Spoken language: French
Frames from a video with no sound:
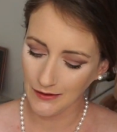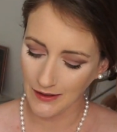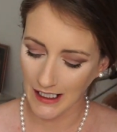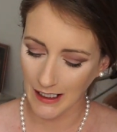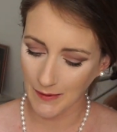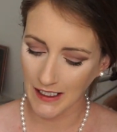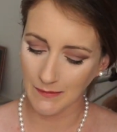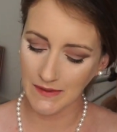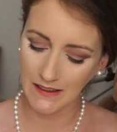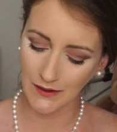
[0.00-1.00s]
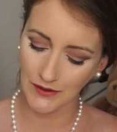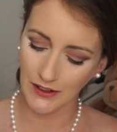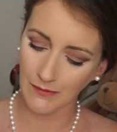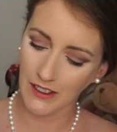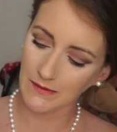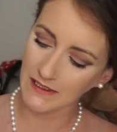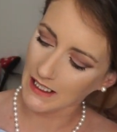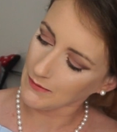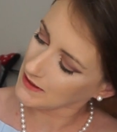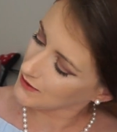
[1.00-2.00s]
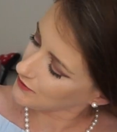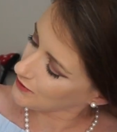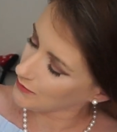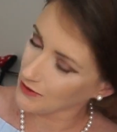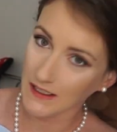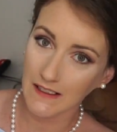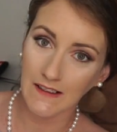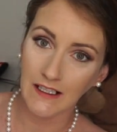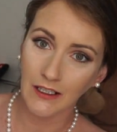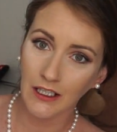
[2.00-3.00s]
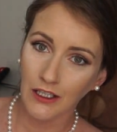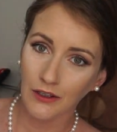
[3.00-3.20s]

Donc elle a pris un petit ensemble comme ça, un petit ensemble d'été.